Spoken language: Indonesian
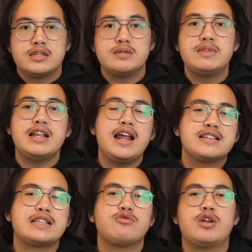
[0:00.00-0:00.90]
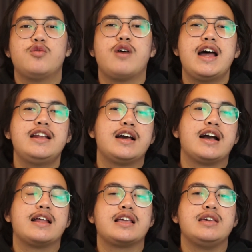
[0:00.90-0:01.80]
Sebenarnya ada satu keluhan
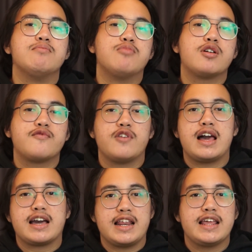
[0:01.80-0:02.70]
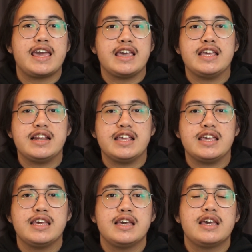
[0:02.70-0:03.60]
dengan keyboard full akrilik kayak gini,